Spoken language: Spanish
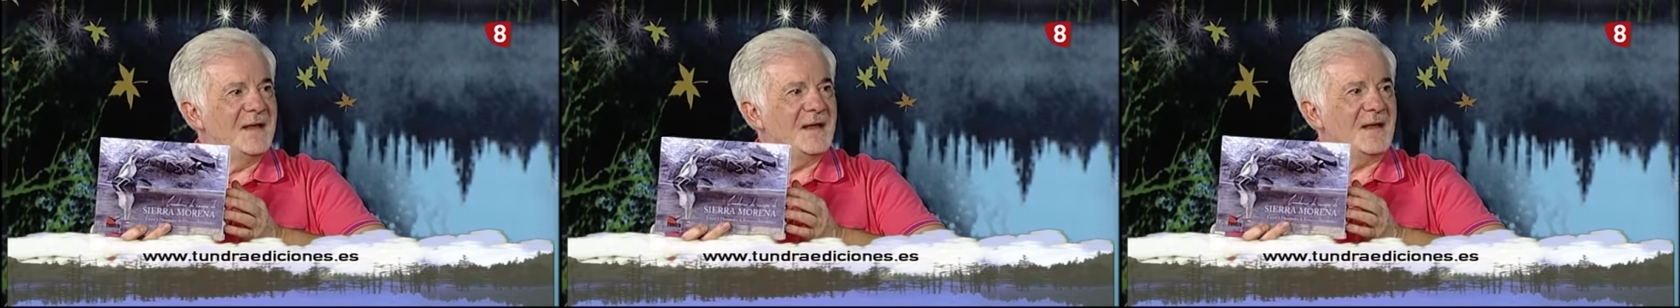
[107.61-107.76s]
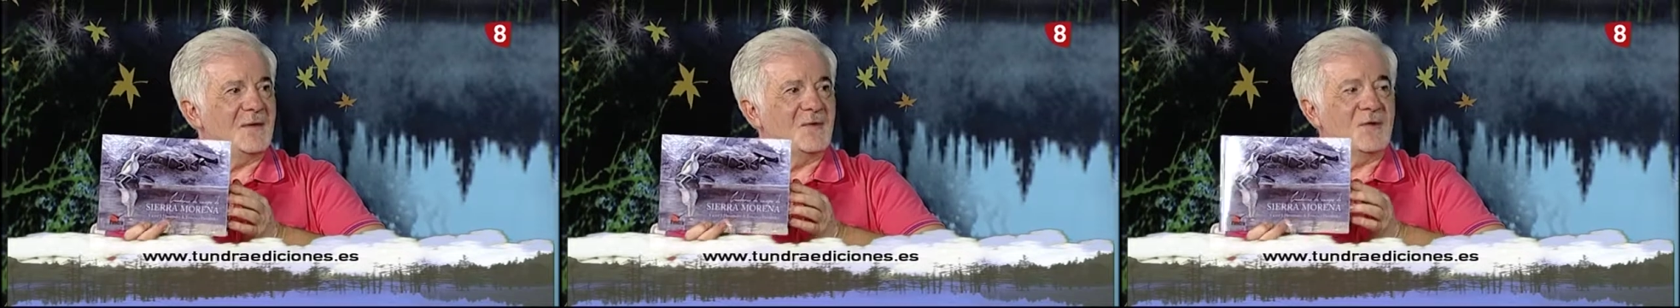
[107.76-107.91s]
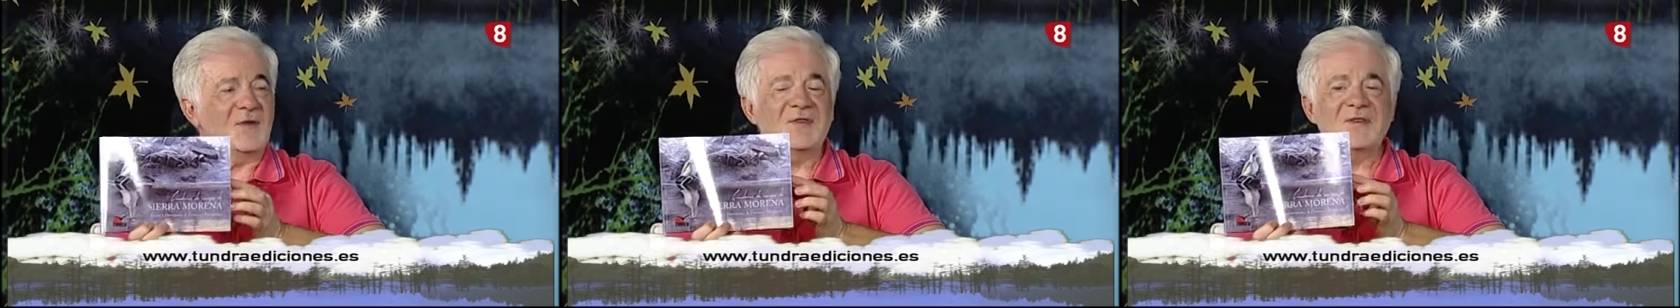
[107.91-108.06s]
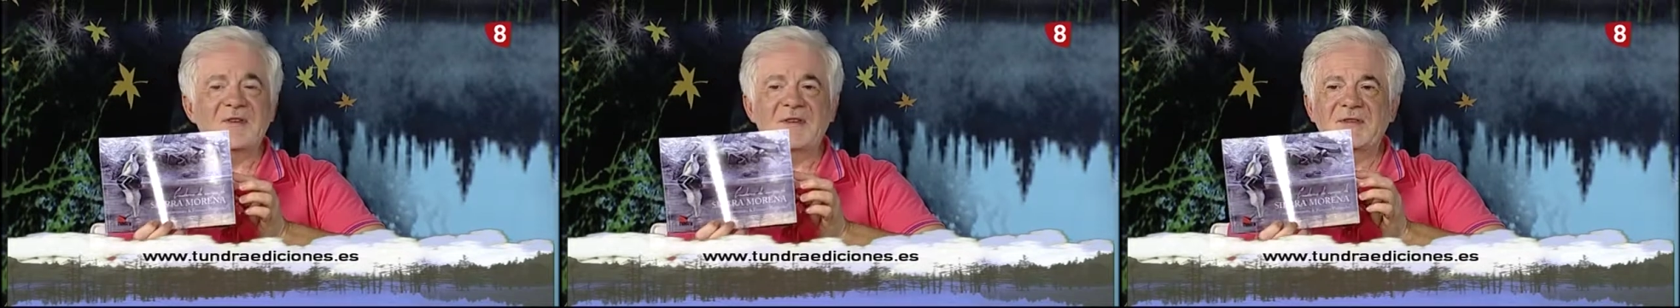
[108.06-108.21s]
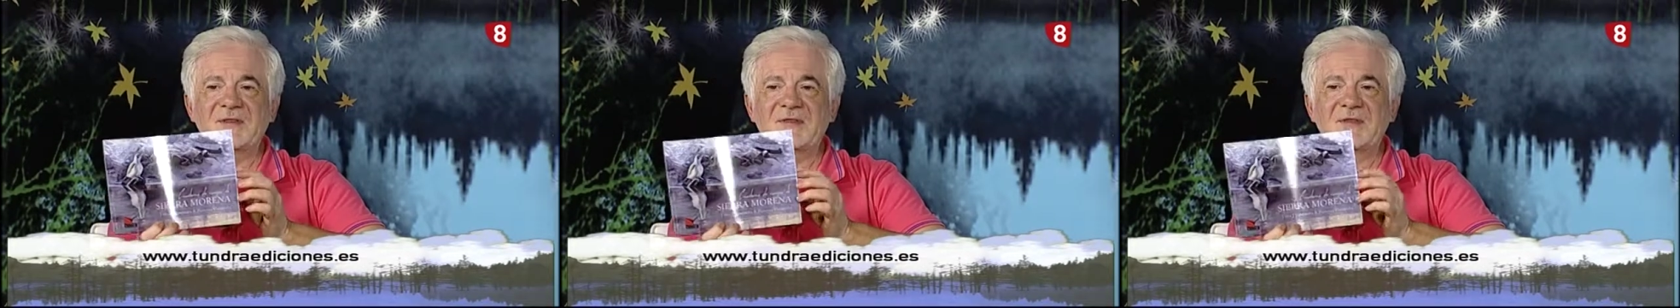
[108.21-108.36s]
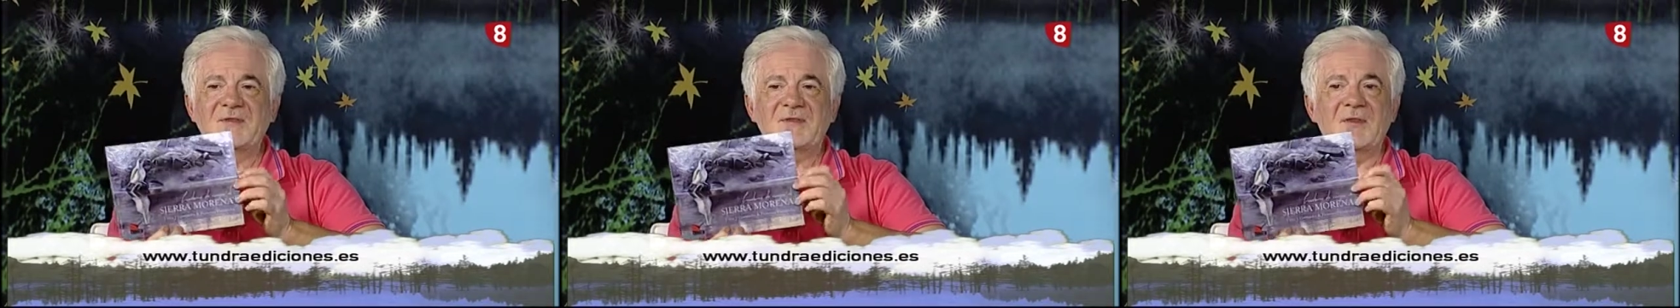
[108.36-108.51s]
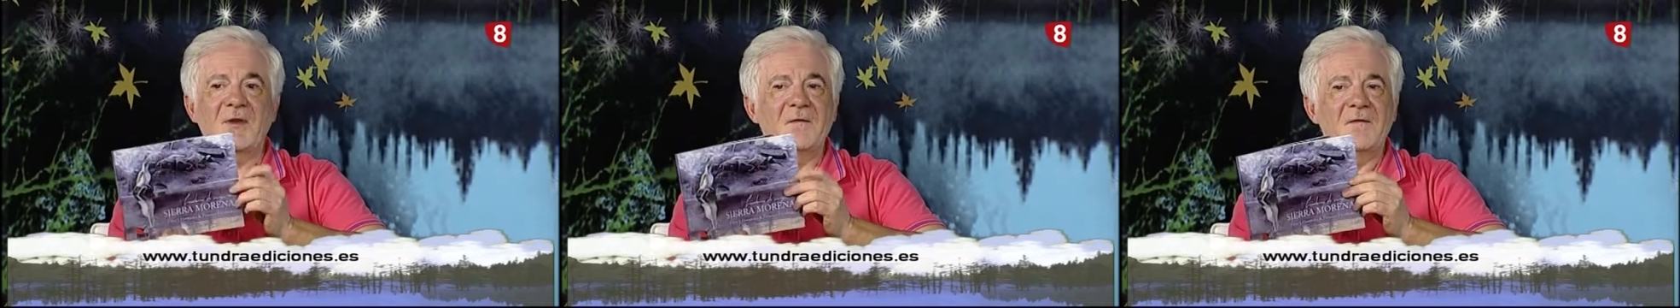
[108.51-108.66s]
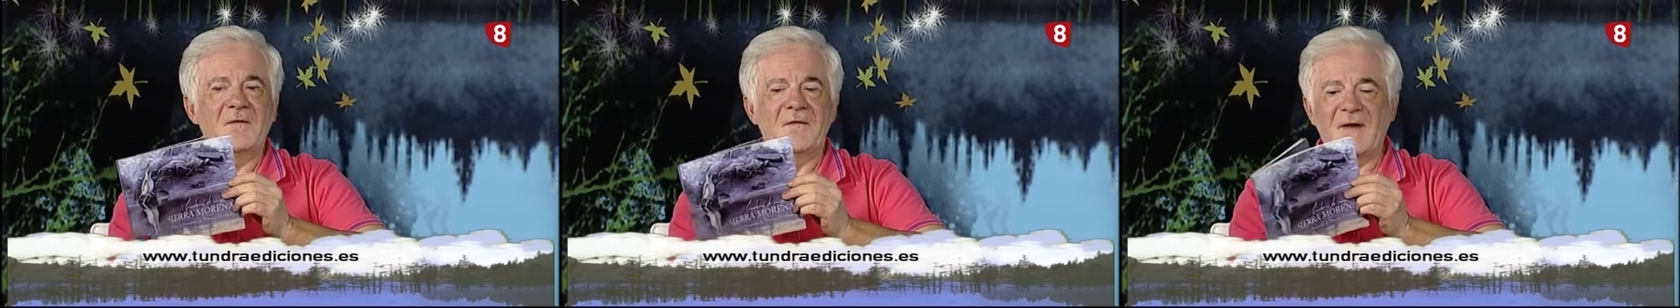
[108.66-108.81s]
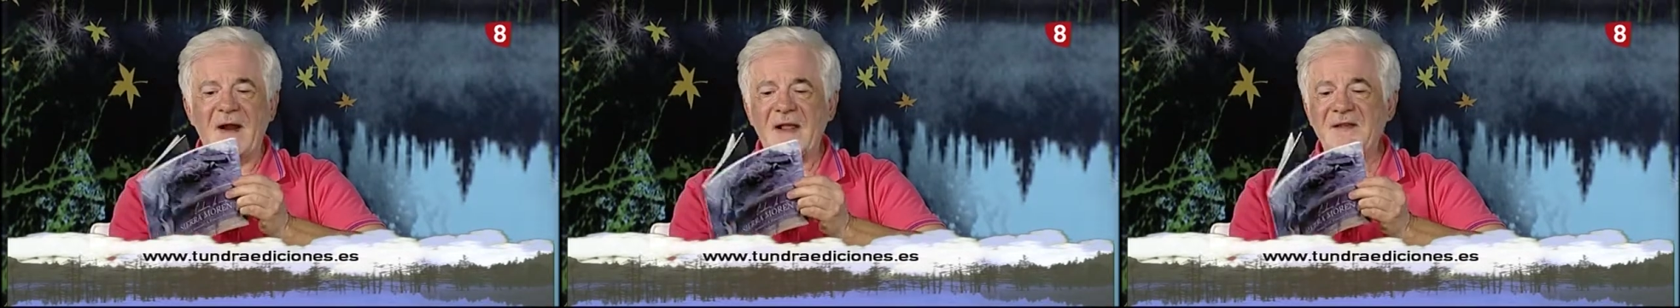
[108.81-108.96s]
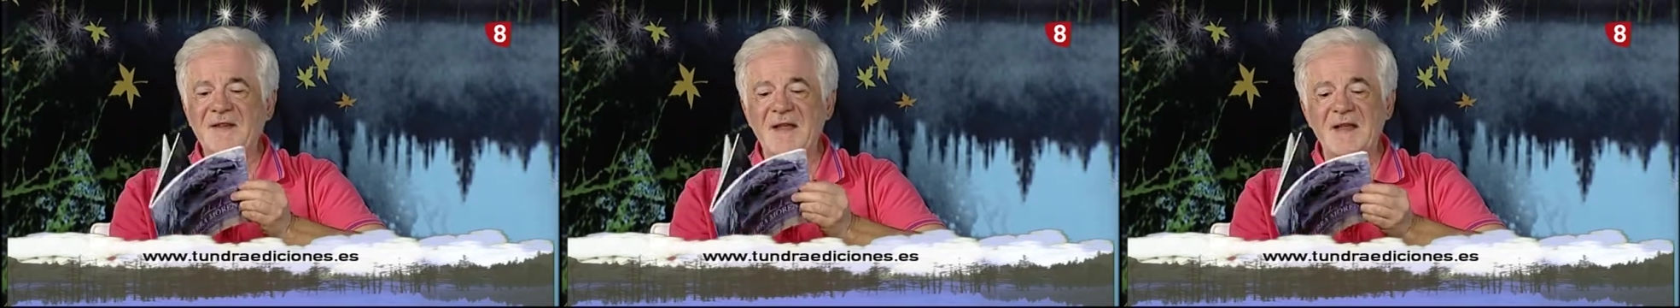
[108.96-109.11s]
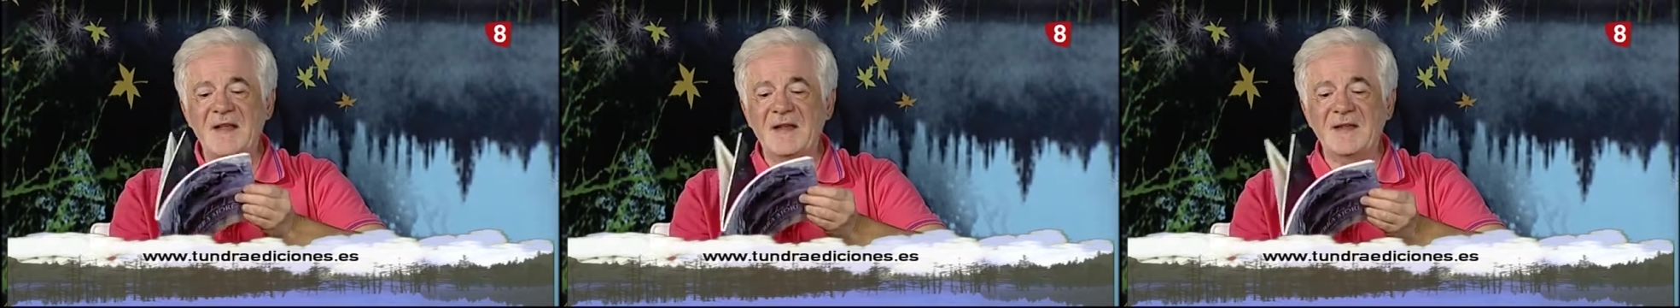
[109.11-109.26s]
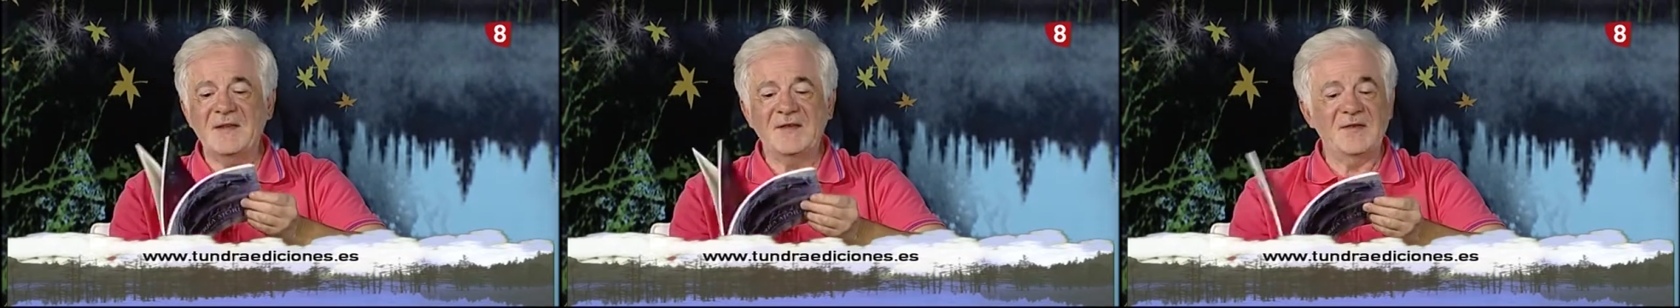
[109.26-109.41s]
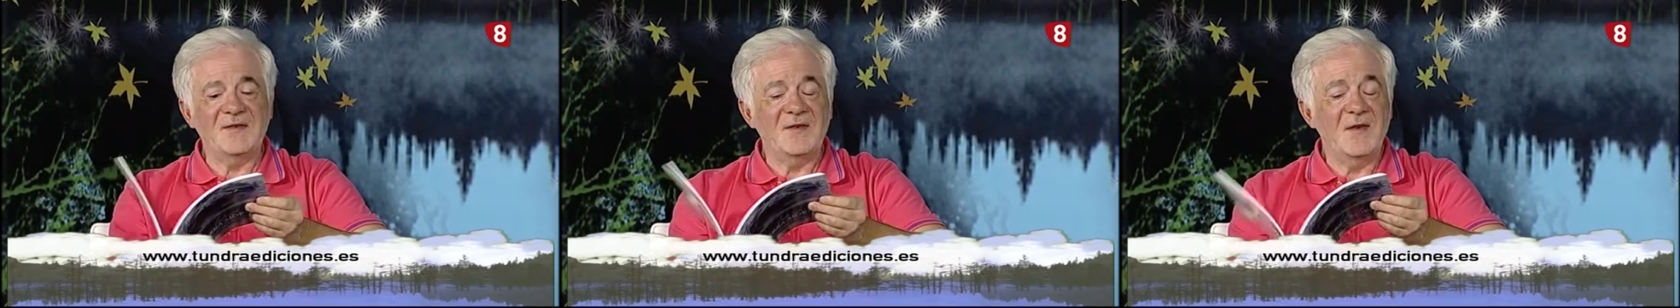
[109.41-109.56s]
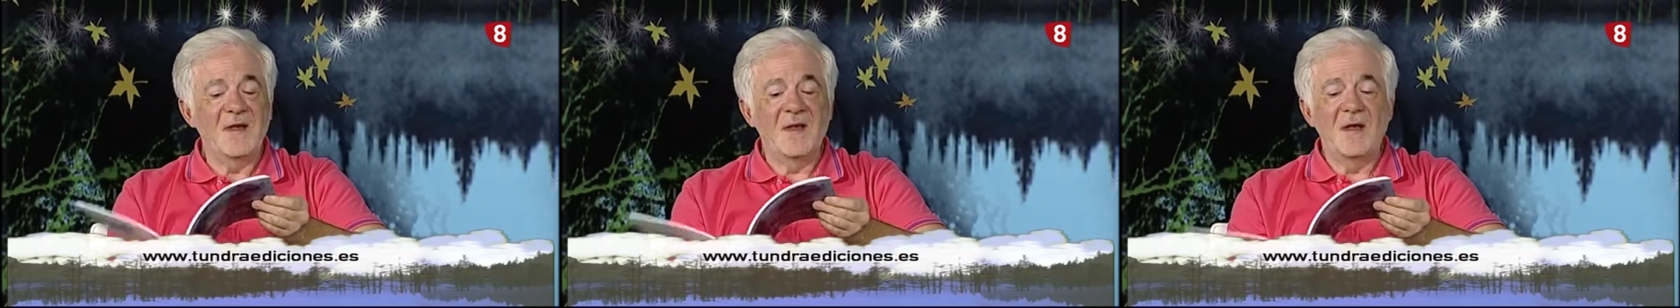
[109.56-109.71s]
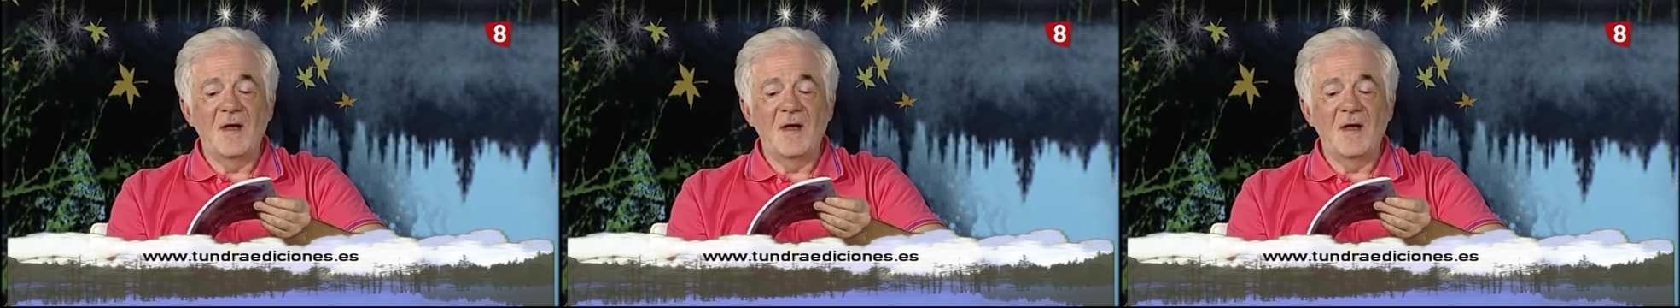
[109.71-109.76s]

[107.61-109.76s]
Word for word: Y entonces son frases